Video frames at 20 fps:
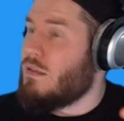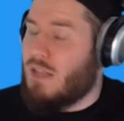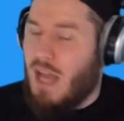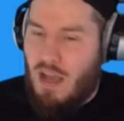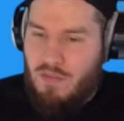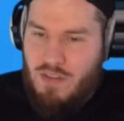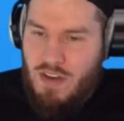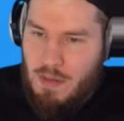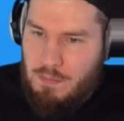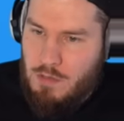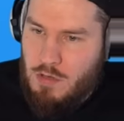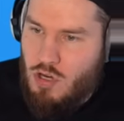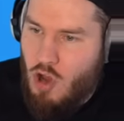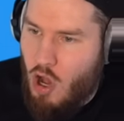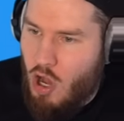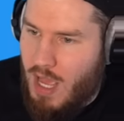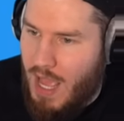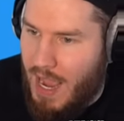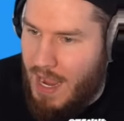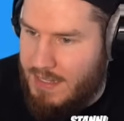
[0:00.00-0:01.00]
Darwin hat mir
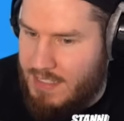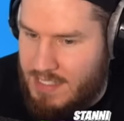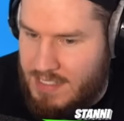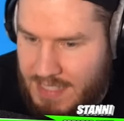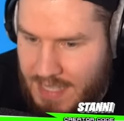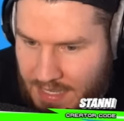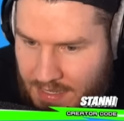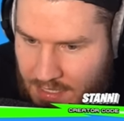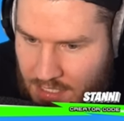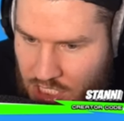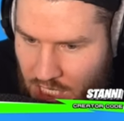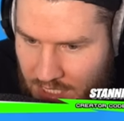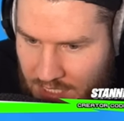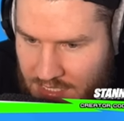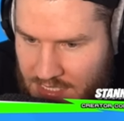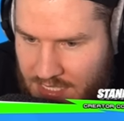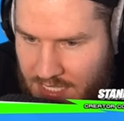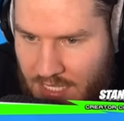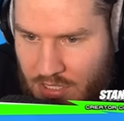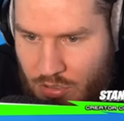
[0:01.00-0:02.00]
noch einen Skin geschenkt.
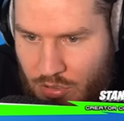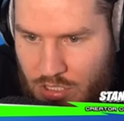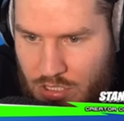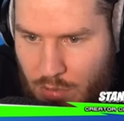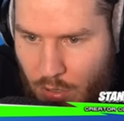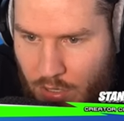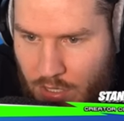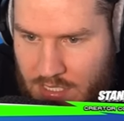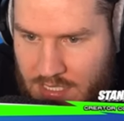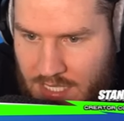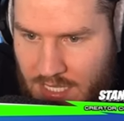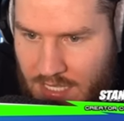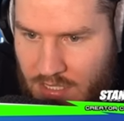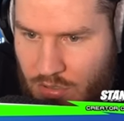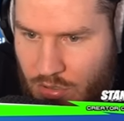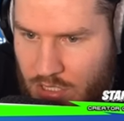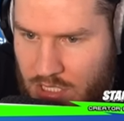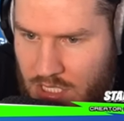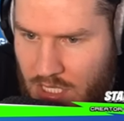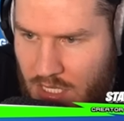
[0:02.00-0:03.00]
Ich drehe durch, Bro. Ich drehe
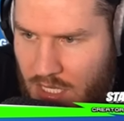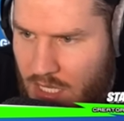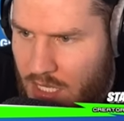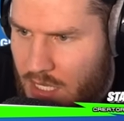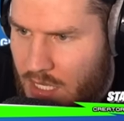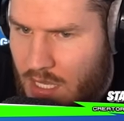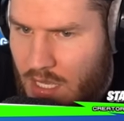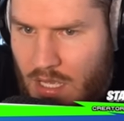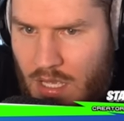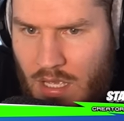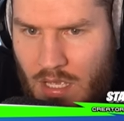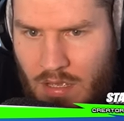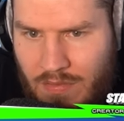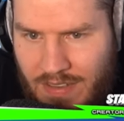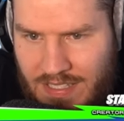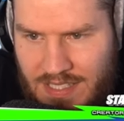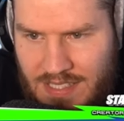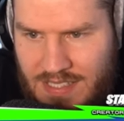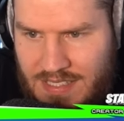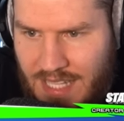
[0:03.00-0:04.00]
durch.
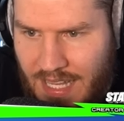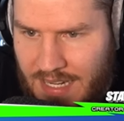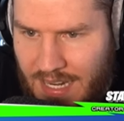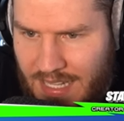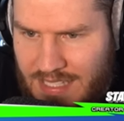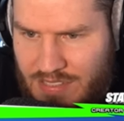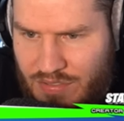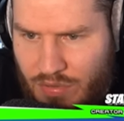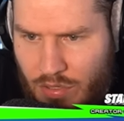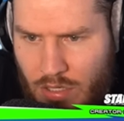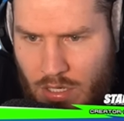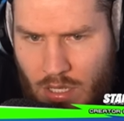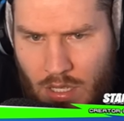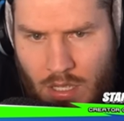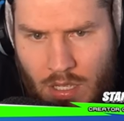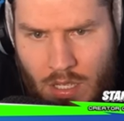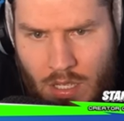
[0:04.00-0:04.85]
Was ist denn das für ein...